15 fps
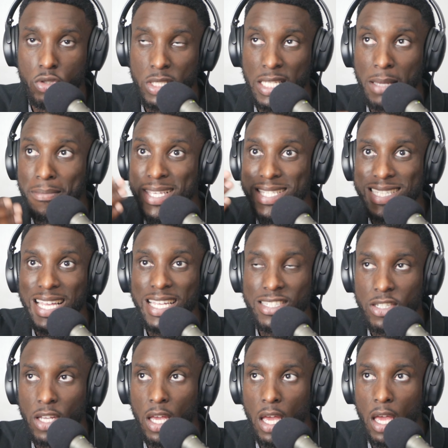ces
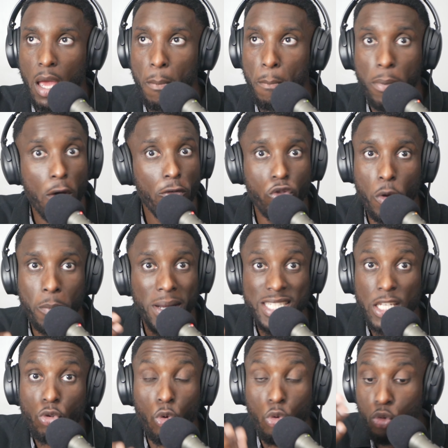messages, peuvent ne pas
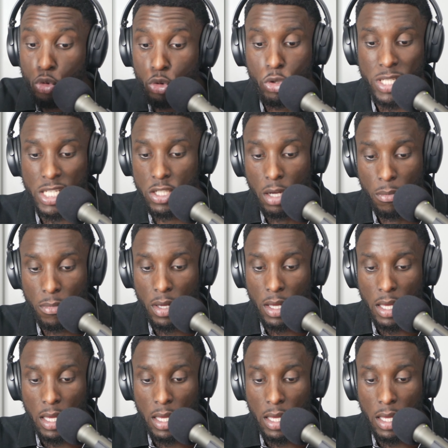être au goût de ces hommes.